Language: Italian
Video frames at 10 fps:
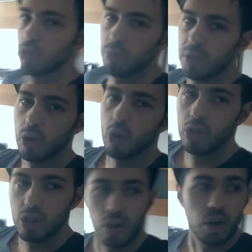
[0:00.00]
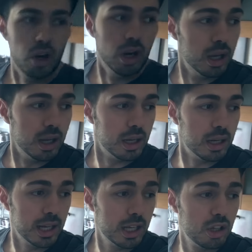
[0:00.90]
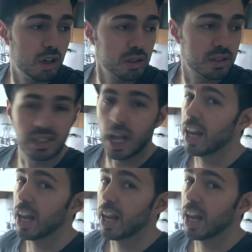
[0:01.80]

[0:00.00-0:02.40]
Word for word: subito l'occhio lì. Io dico, sta